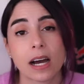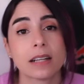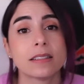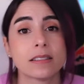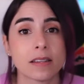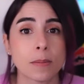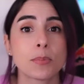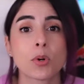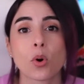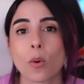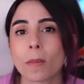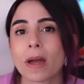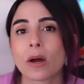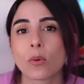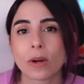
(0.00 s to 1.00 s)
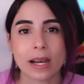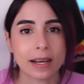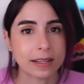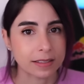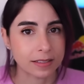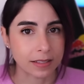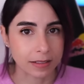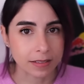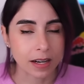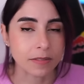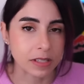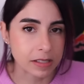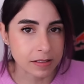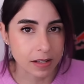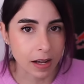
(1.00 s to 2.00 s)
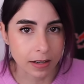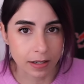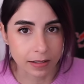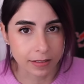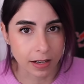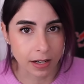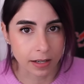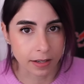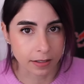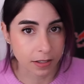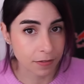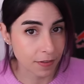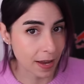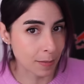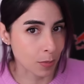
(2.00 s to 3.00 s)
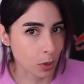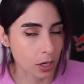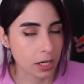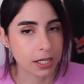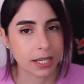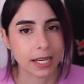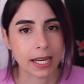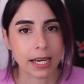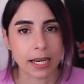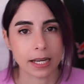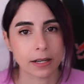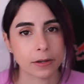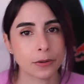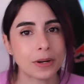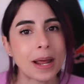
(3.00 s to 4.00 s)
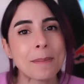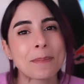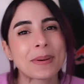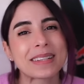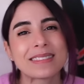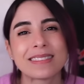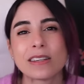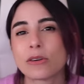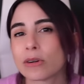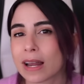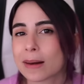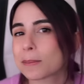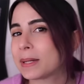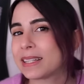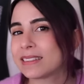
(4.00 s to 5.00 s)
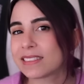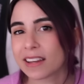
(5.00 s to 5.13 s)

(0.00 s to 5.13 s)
ad esempio come quella che si è intravista nel trailer di Fable, che non è particolarmente